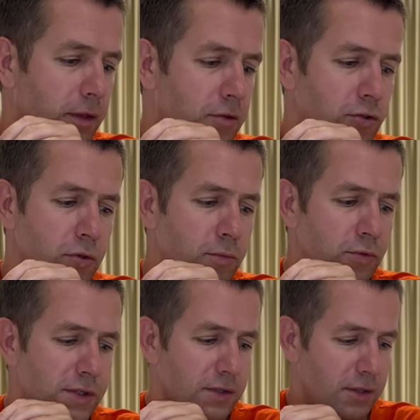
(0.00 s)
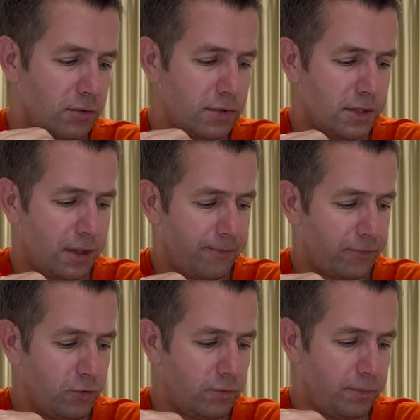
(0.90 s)
Что я могу сказать, друзья?
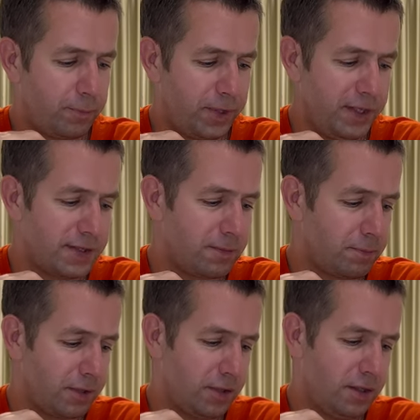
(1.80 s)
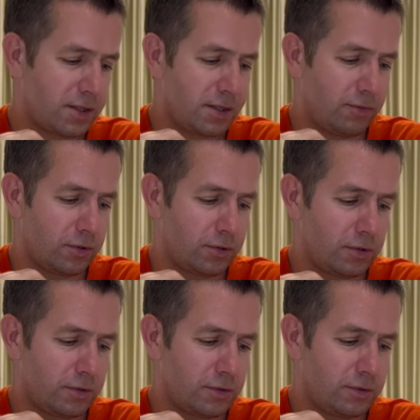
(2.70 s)
Ну, в принципе, если вот
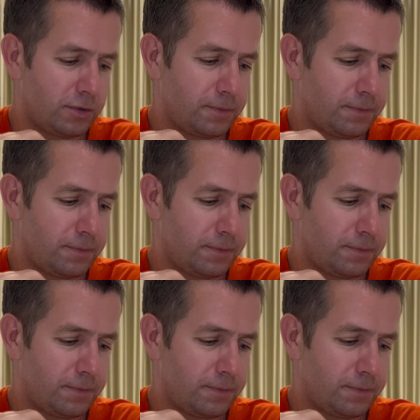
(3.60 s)
э,